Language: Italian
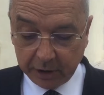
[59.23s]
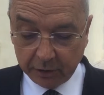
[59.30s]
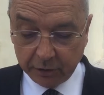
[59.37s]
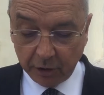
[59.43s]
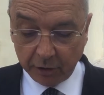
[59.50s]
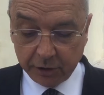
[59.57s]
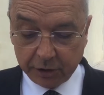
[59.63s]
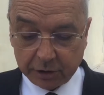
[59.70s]
del
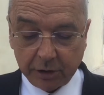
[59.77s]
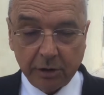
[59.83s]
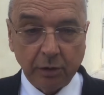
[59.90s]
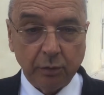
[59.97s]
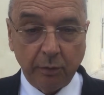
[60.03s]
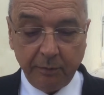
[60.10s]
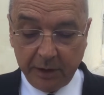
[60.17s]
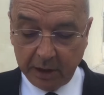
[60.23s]
12 del
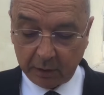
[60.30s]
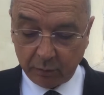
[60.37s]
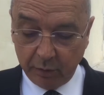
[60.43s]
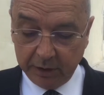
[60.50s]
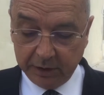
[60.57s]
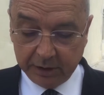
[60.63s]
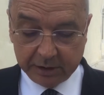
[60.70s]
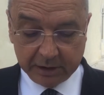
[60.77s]

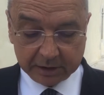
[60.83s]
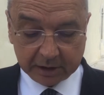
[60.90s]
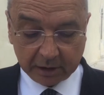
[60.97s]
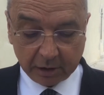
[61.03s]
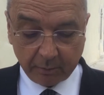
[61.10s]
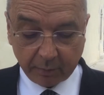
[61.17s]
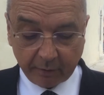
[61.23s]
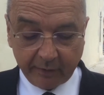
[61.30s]
2015 è
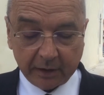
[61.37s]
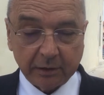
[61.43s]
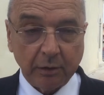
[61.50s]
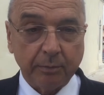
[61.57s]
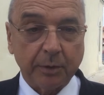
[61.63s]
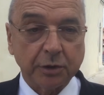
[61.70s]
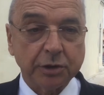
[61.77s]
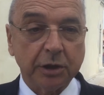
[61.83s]
stato approvato
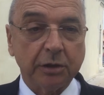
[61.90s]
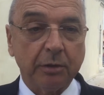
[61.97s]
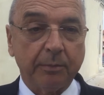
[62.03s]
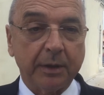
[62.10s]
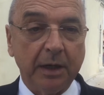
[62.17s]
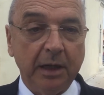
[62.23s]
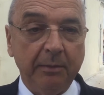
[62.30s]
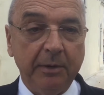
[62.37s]
il progetto
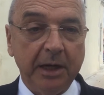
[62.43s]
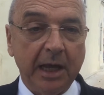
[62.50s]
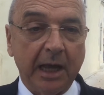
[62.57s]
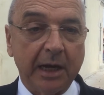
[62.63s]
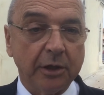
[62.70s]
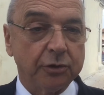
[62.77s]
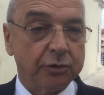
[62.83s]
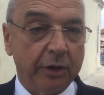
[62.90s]

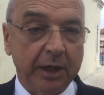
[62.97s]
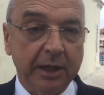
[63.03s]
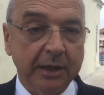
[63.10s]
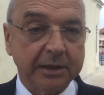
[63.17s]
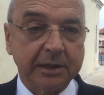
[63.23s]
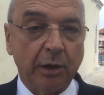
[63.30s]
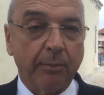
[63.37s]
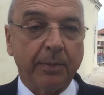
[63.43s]
preliminare, cioè
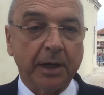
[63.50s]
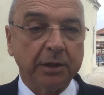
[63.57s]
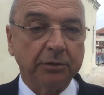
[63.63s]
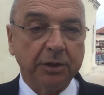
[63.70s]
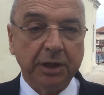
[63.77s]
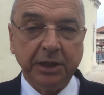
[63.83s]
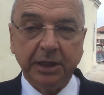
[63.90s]
stiamo parlando